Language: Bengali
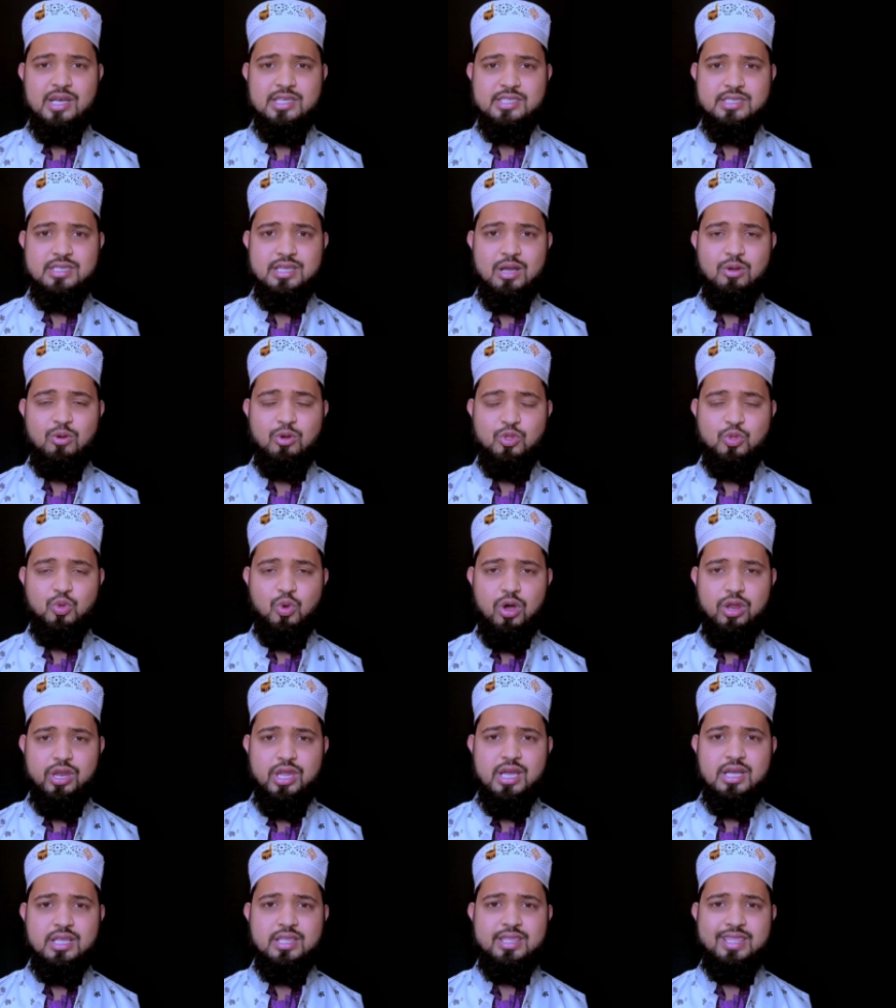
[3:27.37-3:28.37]
মাসলাগত
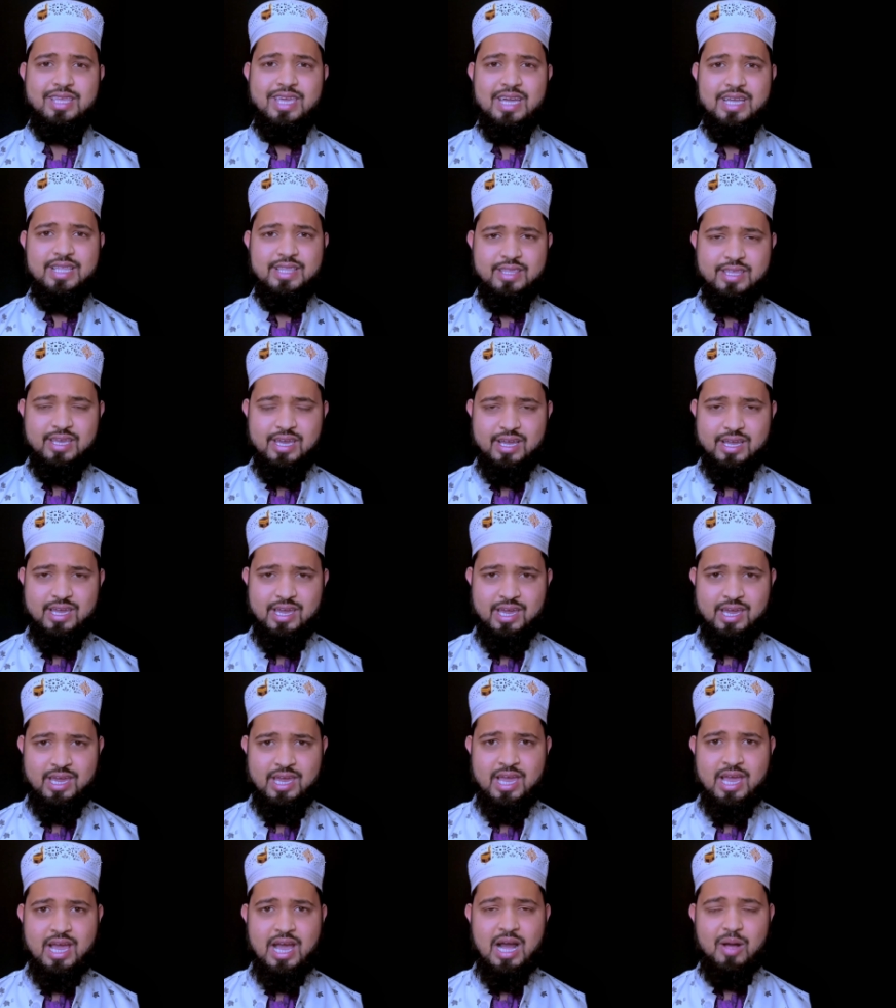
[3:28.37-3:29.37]
অনেক দিক থেকে
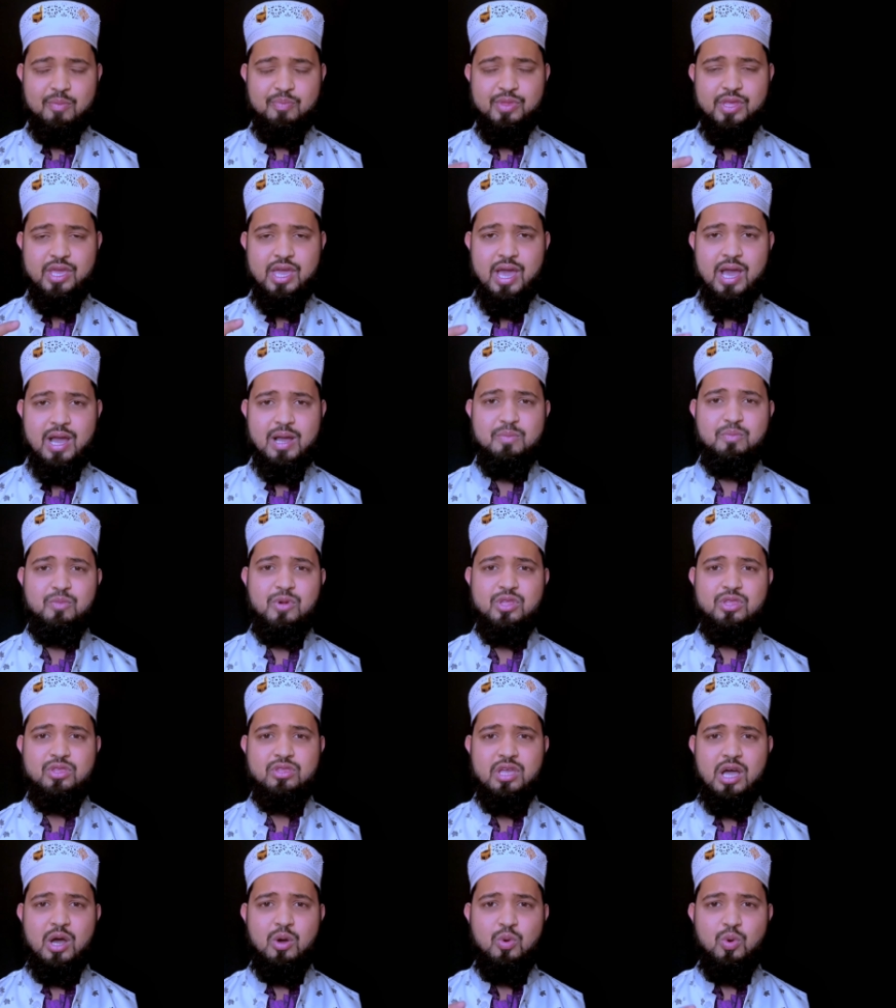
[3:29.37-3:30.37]
আপনি একমত
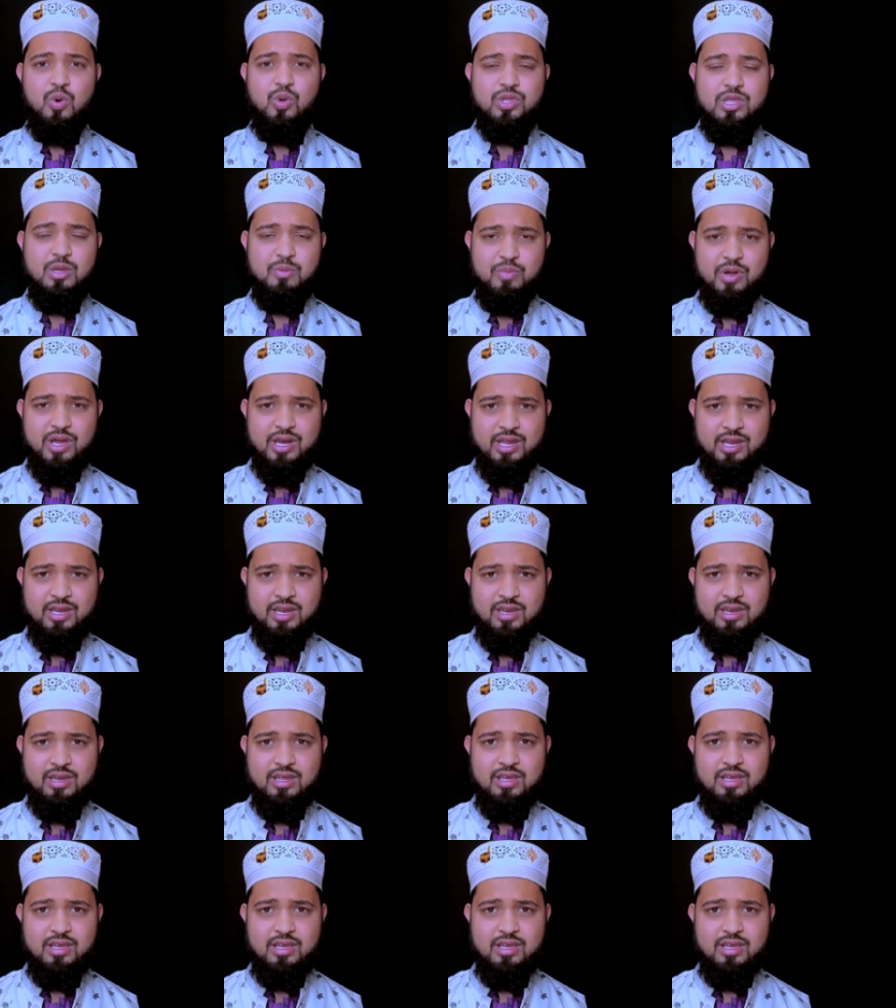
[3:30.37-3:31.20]
নাও হতে পারেন